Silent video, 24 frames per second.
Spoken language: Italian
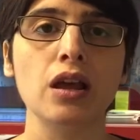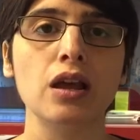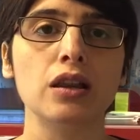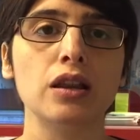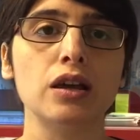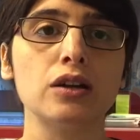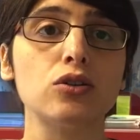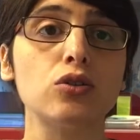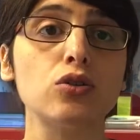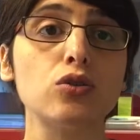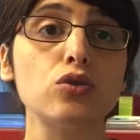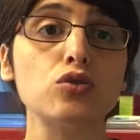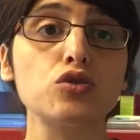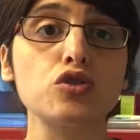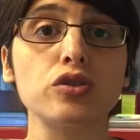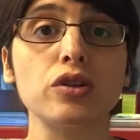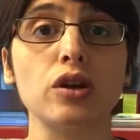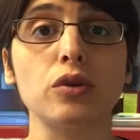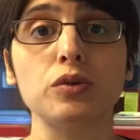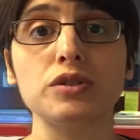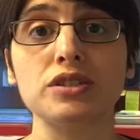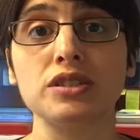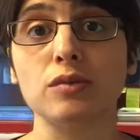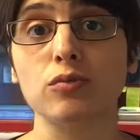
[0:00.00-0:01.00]
La
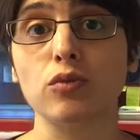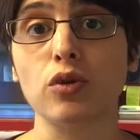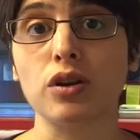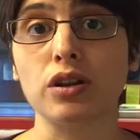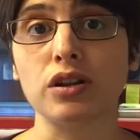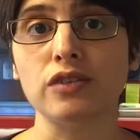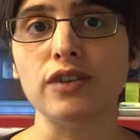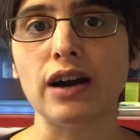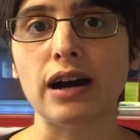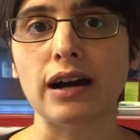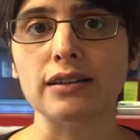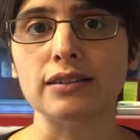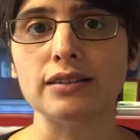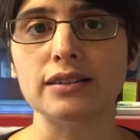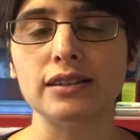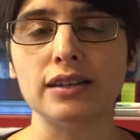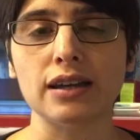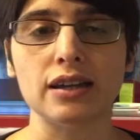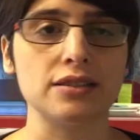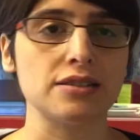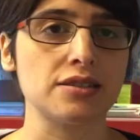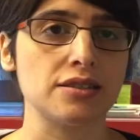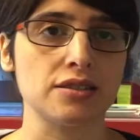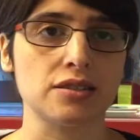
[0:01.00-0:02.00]
conclusione a cui siamo arrivati
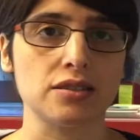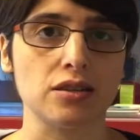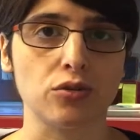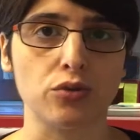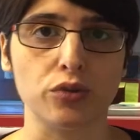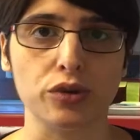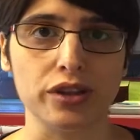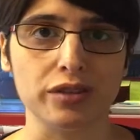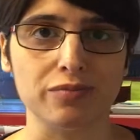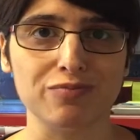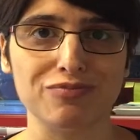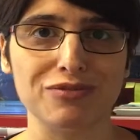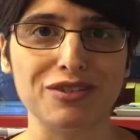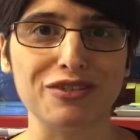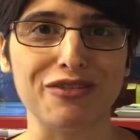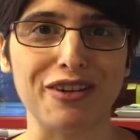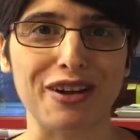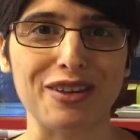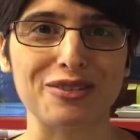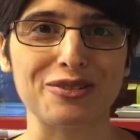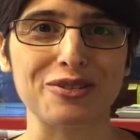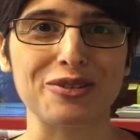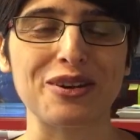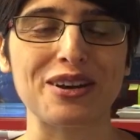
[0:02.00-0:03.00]
è la stessa a cui di
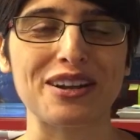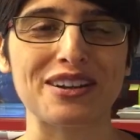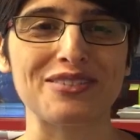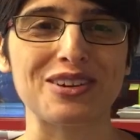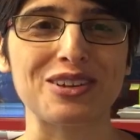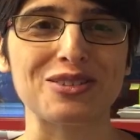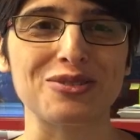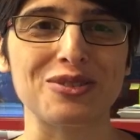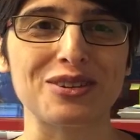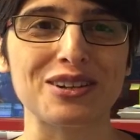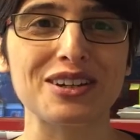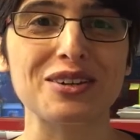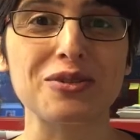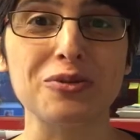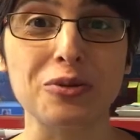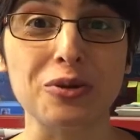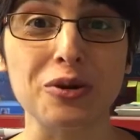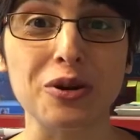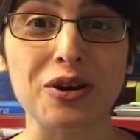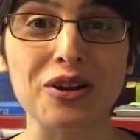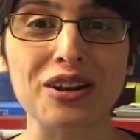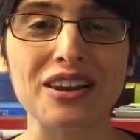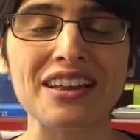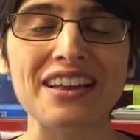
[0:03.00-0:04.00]
fatto è arrivato anche
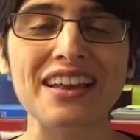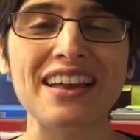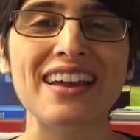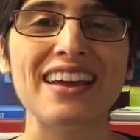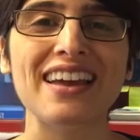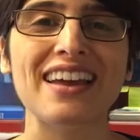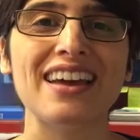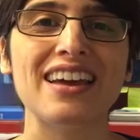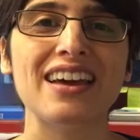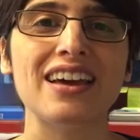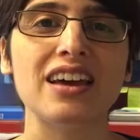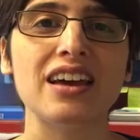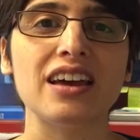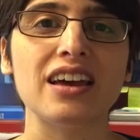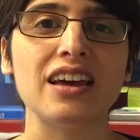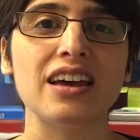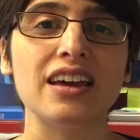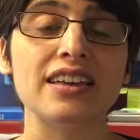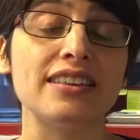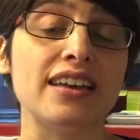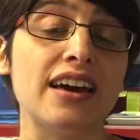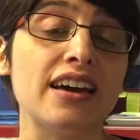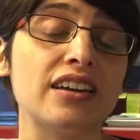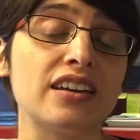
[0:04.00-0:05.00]
Google eh,
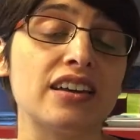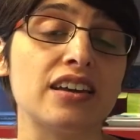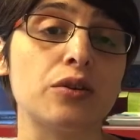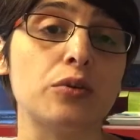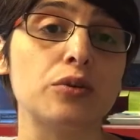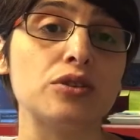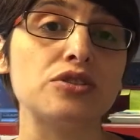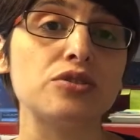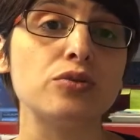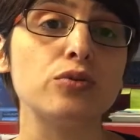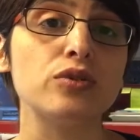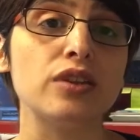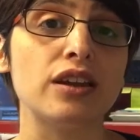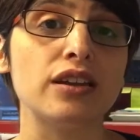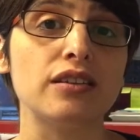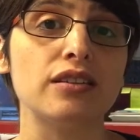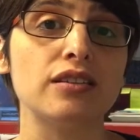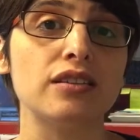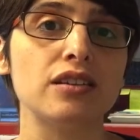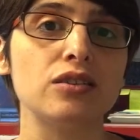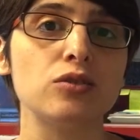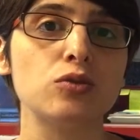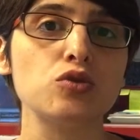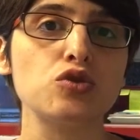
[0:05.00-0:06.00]
ed è che questi
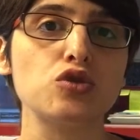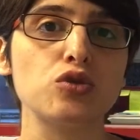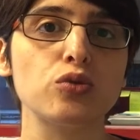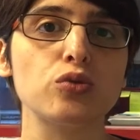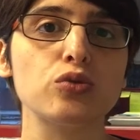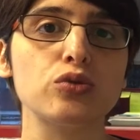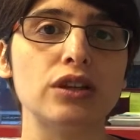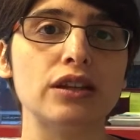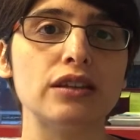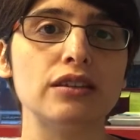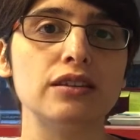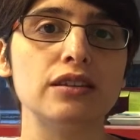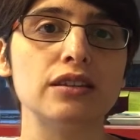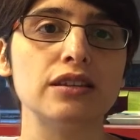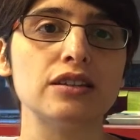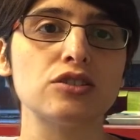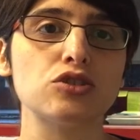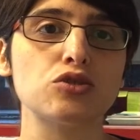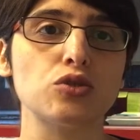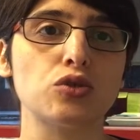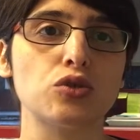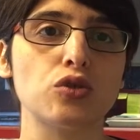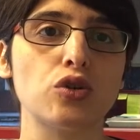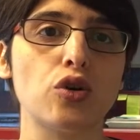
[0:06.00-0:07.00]
utenti non sono utenti che
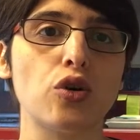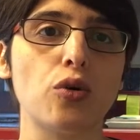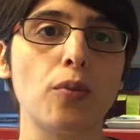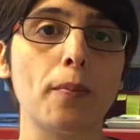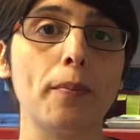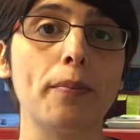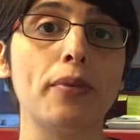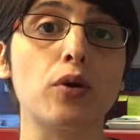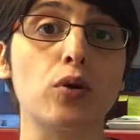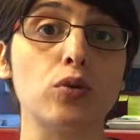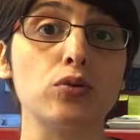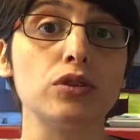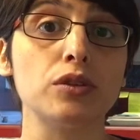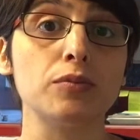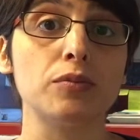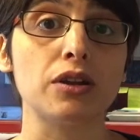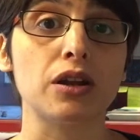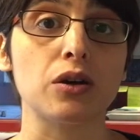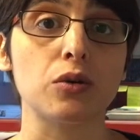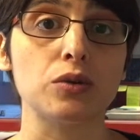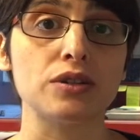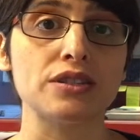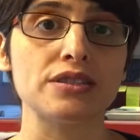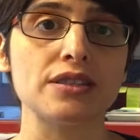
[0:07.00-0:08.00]
sono pronti
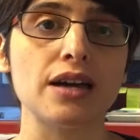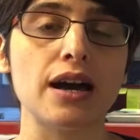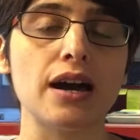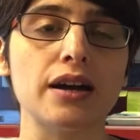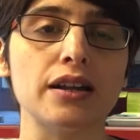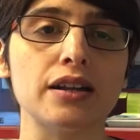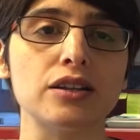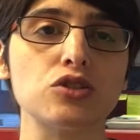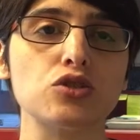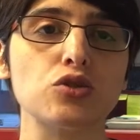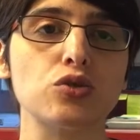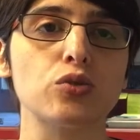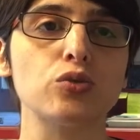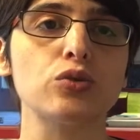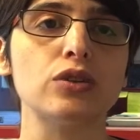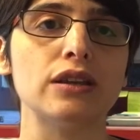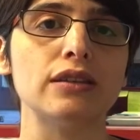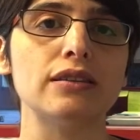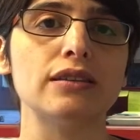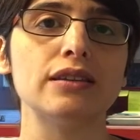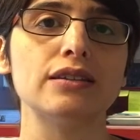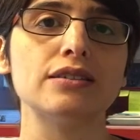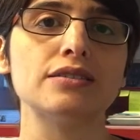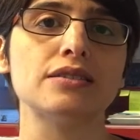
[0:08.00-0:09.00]
per acquistare, sono
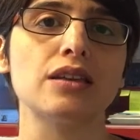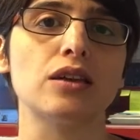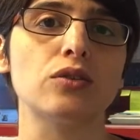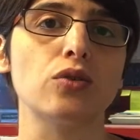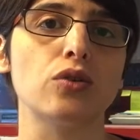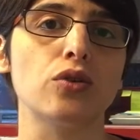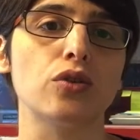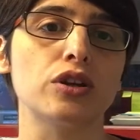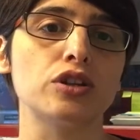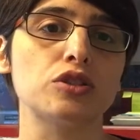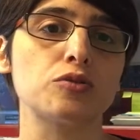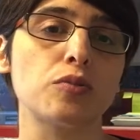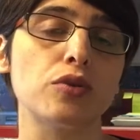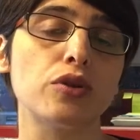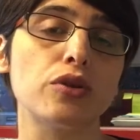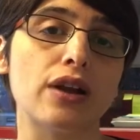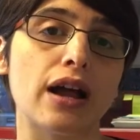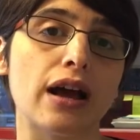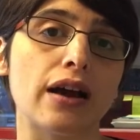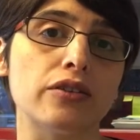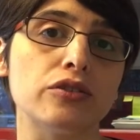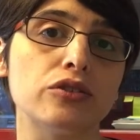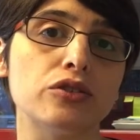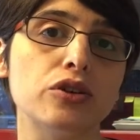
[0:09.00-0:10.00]
utenti che stanno
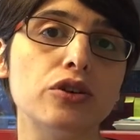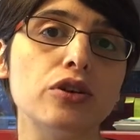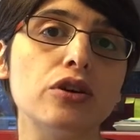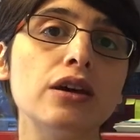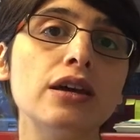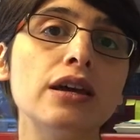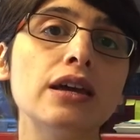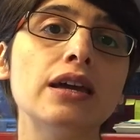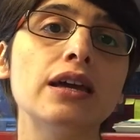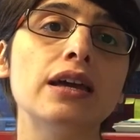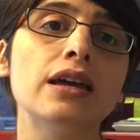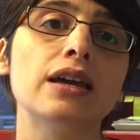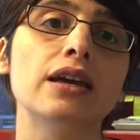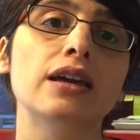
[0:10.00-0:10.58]
esplorando